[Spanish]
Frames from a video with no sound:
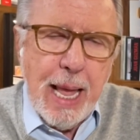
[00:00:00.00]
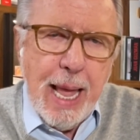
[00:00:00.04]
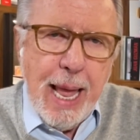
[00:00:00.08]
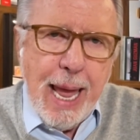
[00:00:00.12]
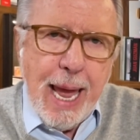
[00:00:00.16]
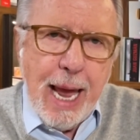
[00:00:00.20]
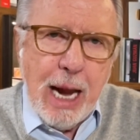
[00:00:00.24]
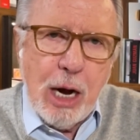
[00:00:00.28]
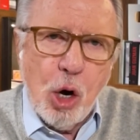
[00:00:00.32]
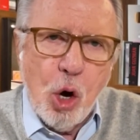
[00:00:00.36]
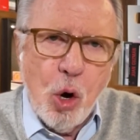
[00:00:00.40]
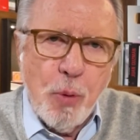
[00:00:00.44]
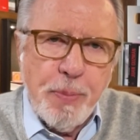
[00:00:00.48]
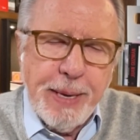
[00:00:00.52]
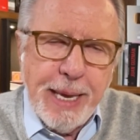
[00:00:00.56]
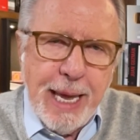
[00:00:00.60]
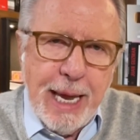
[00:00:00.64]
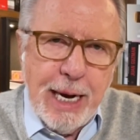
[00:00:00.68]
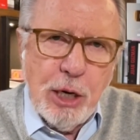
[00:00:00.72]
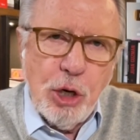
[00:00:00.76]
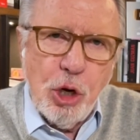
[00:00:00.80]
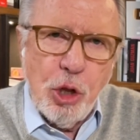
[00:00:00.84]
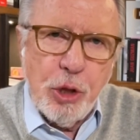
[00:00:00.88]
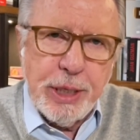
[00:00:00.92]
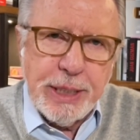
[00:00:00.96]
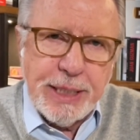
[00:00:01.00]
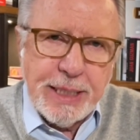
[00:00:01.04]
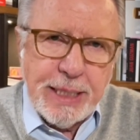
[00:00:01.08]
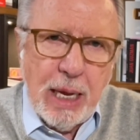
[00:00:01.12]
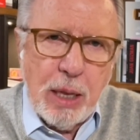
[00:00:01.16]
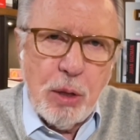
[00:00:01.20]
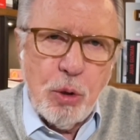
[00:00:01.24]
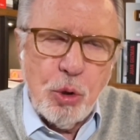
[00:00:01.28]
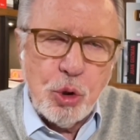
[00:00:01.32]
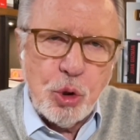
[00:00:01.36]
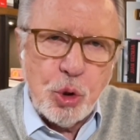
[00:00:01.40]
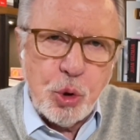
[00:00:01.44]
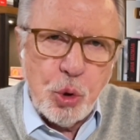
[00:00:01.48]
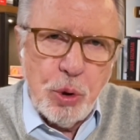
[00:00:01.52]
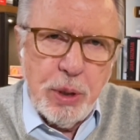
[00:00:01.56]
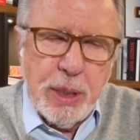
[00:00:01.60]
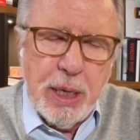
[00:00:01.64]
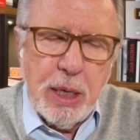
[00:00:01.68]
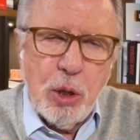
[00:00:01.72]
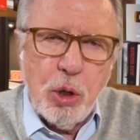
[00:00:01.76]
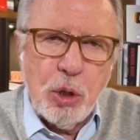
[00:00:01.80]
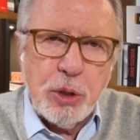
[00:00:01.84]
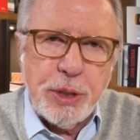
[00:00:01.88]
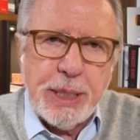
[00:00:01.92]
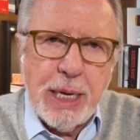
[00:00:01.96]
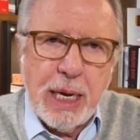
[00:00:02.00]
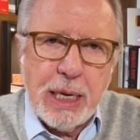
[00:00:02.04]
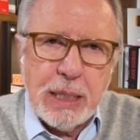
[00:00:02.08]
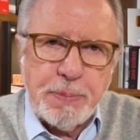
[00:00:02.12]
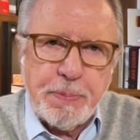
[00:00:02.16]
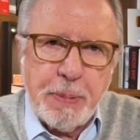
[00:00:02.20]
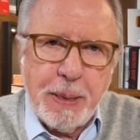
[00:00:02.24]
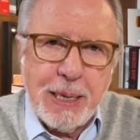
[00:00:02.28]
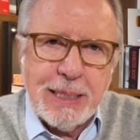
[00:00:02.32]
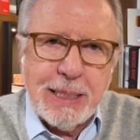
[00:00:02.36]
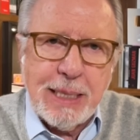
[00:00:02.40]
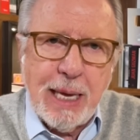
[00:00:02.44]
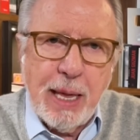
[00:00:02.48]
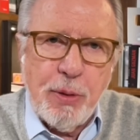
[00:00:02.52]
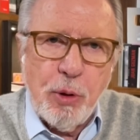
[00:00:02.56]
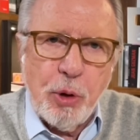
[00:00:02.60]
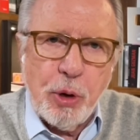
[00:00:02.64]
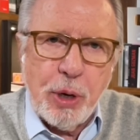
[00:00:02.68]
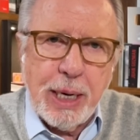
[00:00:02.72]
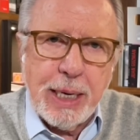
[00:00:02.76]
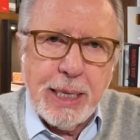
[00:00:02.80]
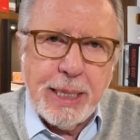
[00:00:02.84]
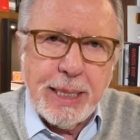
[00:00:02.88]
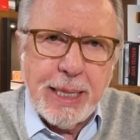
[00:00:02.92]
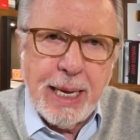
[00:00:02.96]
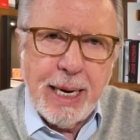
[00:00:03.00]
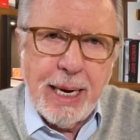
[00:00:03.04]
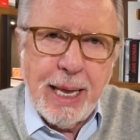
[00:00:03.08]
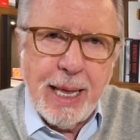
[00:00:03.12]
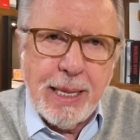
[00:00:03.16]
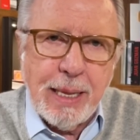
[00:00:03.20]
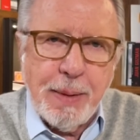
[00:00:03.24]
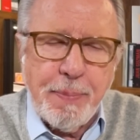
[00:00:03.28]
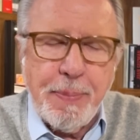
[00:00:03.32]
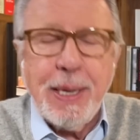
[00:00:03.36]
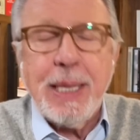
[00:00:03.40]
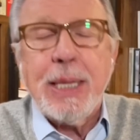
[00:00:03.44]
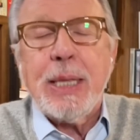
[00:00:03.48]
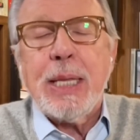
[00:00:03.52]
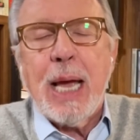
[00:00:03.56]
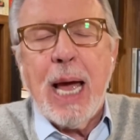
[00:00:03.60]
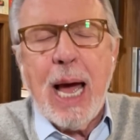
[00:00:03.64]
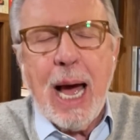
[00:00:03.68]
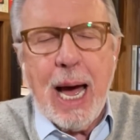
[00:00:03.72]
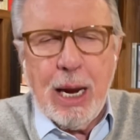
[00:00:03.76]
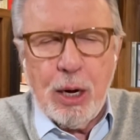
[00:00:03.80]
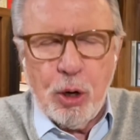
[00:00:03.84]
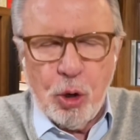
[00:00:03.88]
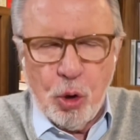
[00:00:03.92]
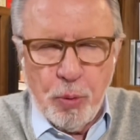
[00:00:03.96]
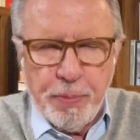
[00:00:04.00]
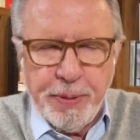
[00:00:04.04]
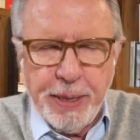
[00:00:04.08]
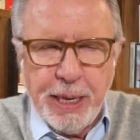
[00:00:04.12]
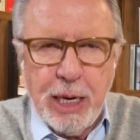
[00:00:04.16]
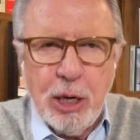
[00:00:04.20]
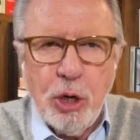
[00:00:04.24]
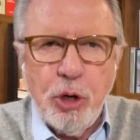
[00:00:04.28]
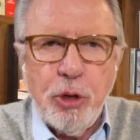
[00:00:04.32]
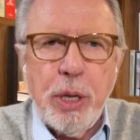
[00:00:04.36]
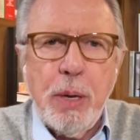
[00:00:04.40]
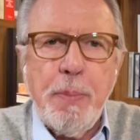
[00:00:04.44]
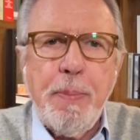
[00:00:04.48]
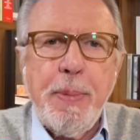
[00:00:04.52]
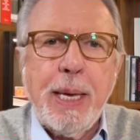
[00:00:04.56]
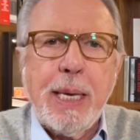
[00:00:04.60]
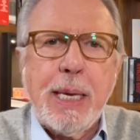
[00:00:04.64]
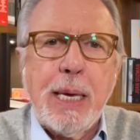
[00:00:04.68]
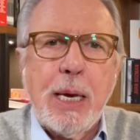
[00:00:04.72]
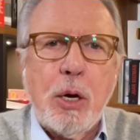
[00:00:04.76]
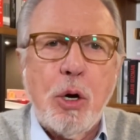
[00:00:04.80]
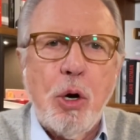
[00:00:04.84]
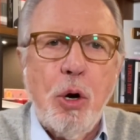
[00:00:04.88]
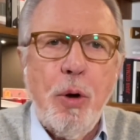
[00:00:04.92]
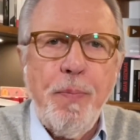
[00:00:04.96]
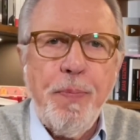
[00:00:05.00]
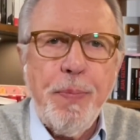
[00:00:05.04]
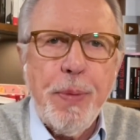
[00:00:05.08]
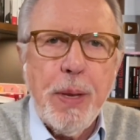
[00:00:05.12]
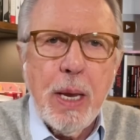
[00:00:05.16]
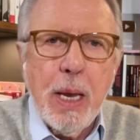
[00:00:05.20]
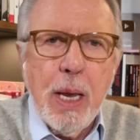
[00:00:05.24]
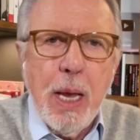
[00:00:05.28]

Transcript: el gobierno de Estados Unidos ha expresado reiteradamente al gobierno de México